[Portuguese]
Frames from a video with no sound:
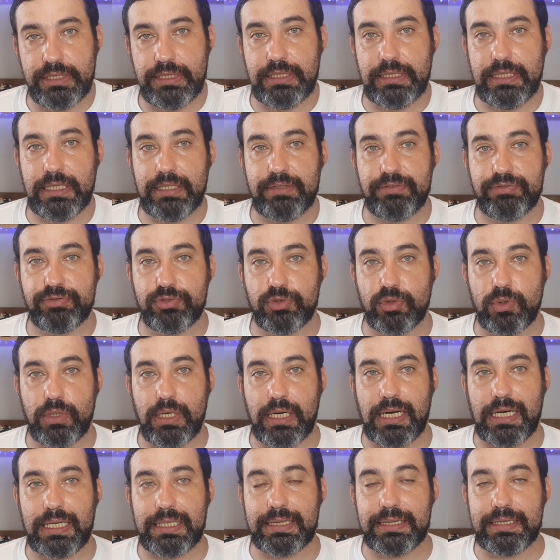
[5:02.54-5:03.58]
que
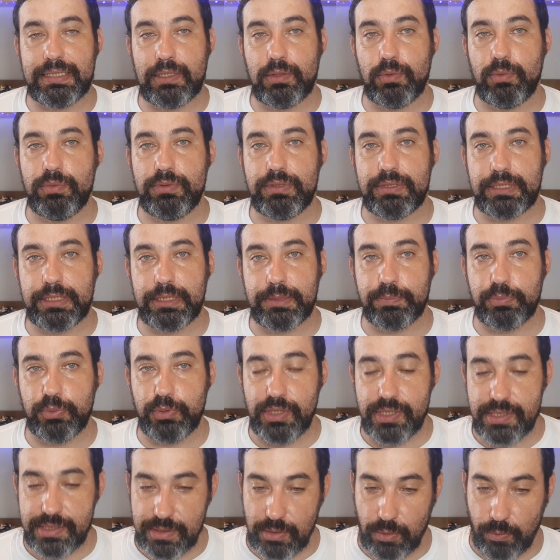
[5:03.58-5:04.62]
levou a não ter
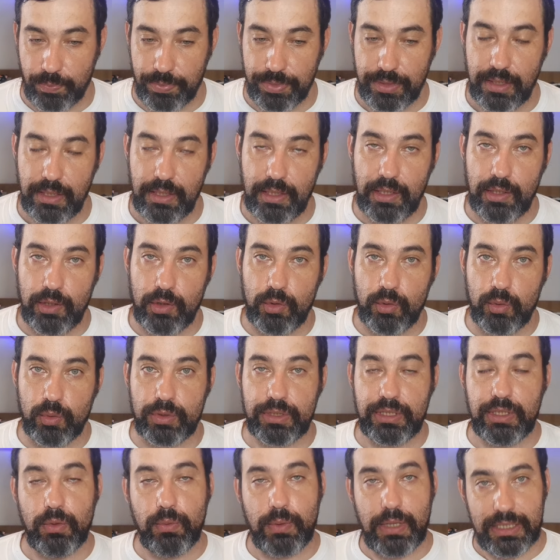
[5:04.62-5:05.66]
punição. O
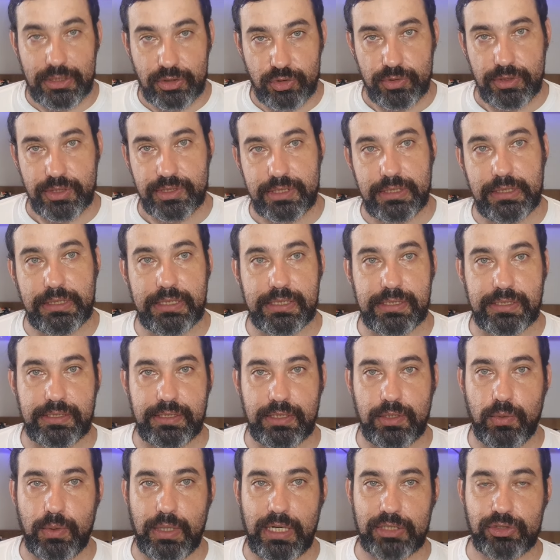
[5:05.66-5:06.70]
que eu acho nesse lance?
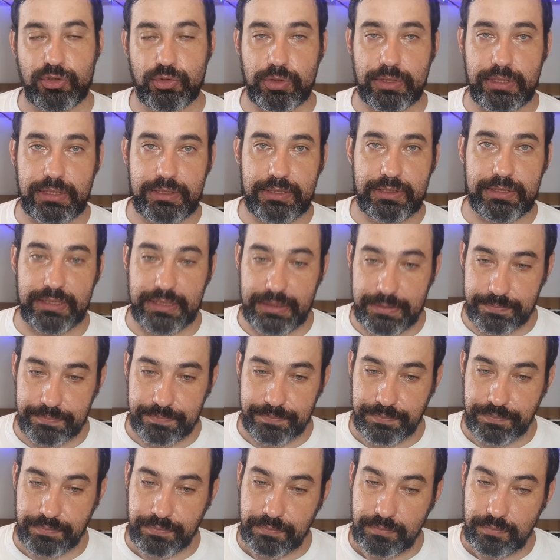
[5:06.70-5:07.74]
Eu acho que sim.
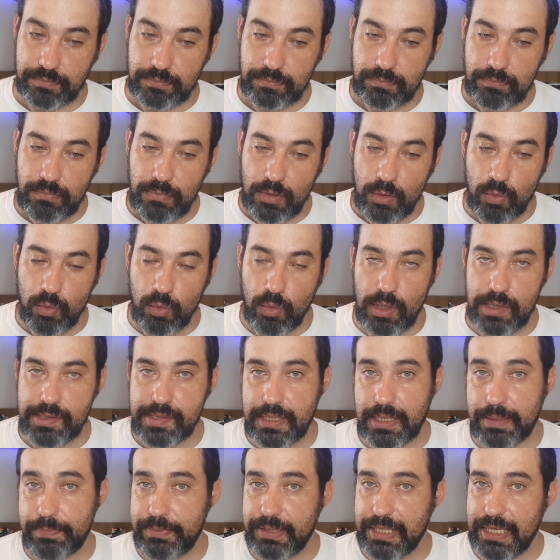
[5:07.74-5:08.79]
O
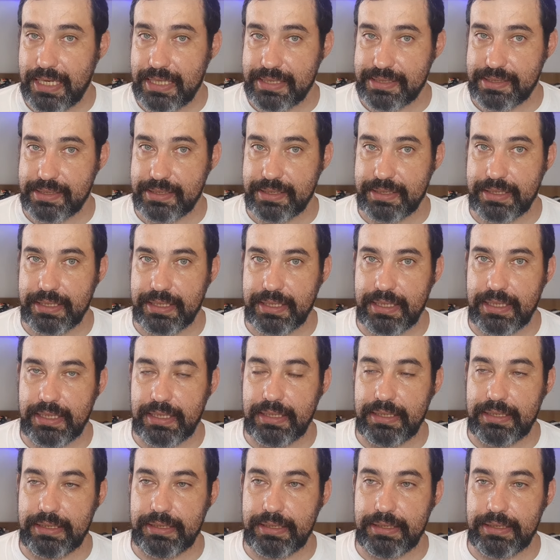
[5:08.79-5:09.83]
Oscar Piastri,
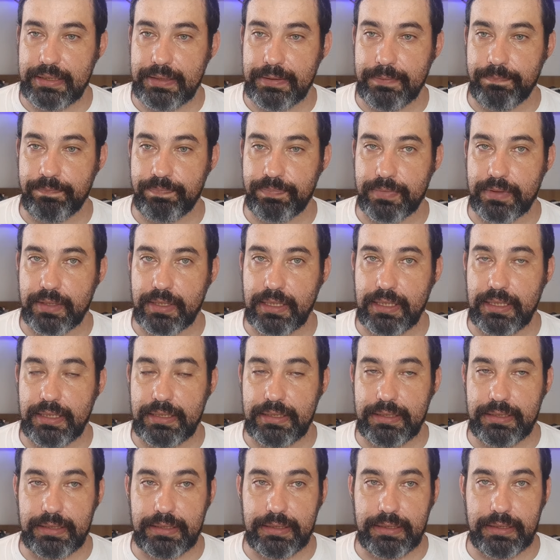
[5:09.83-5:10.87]
ele
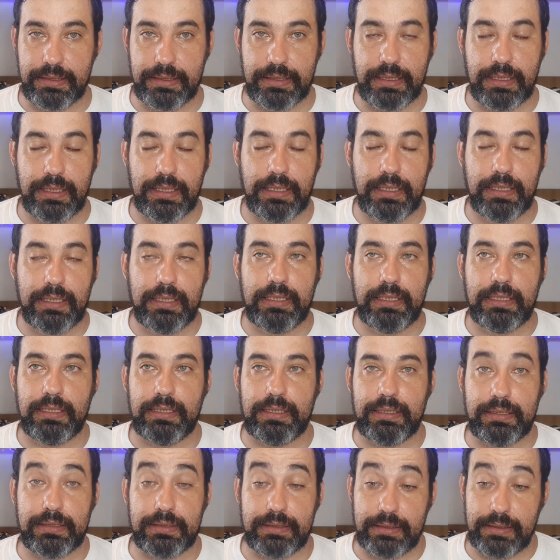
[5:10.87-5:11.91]
ele,
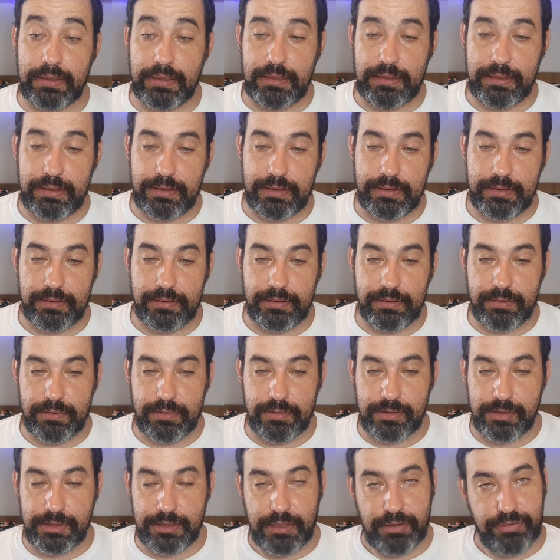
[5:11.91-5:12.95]
uh, ele
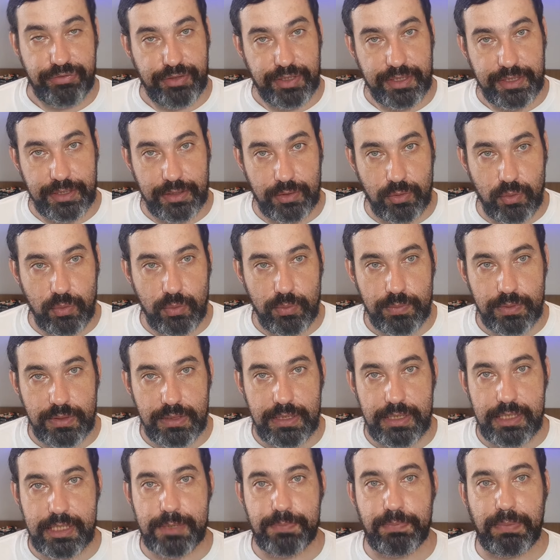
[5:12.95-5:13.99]
se defendeu,
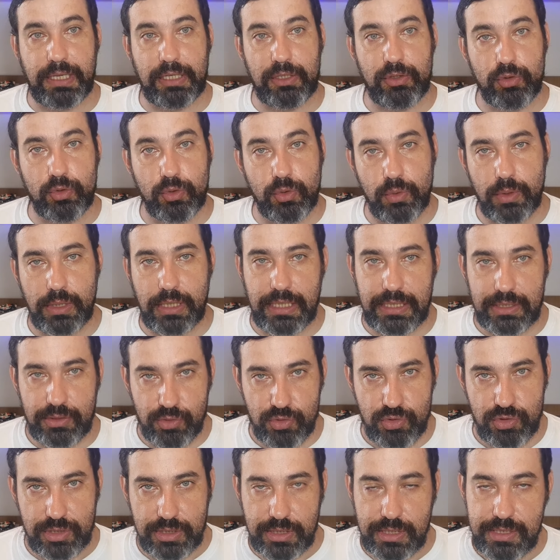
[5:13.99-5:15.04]
espalhou o
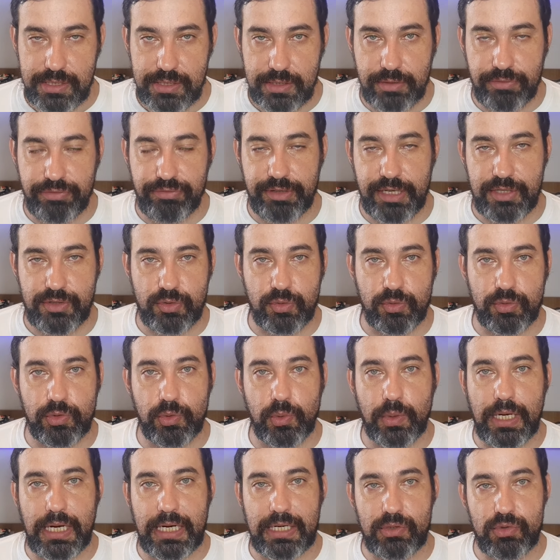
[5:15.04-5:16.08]
Carlos Sainz, que fez com
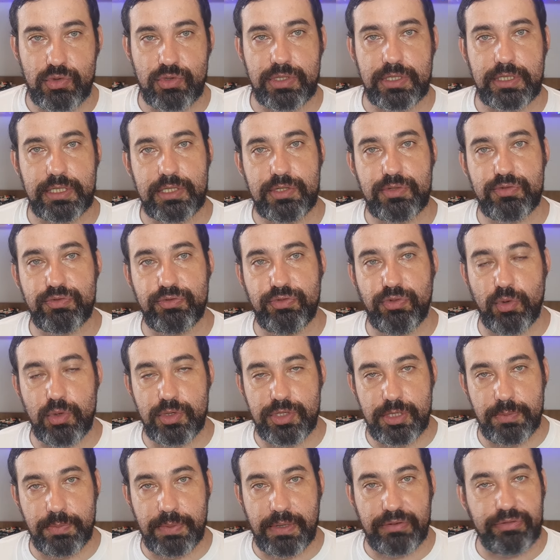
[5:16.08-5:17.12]
que o Carlos Sainz
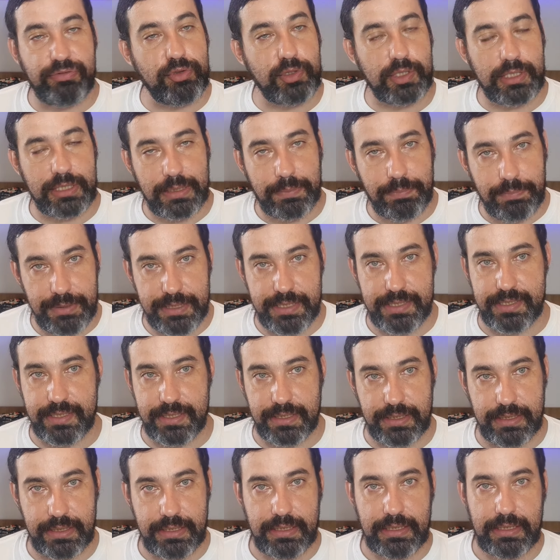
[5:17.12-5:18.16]
fosse para fora da
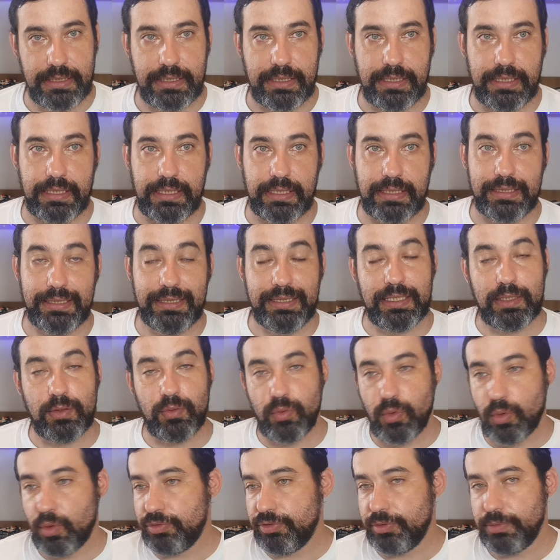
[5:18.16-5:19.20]
pista. Uh,
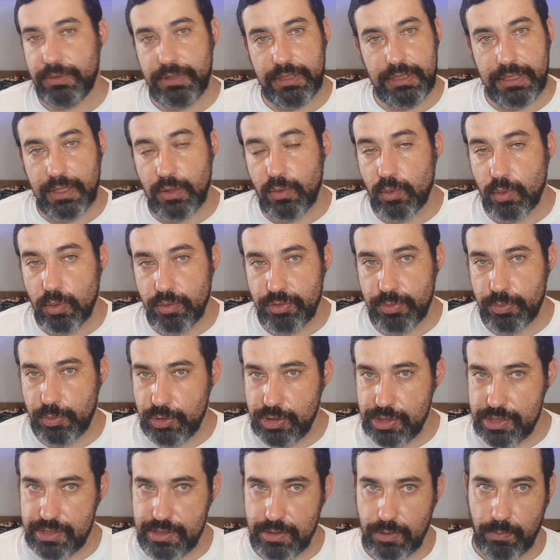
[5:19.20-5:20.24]
não houve e não houve
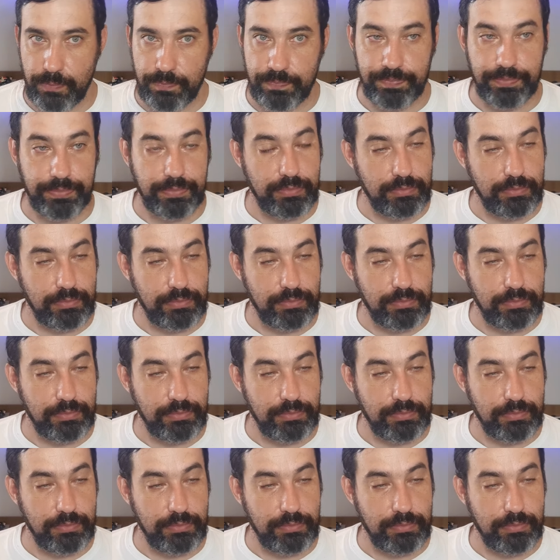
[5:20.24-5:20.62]
punição.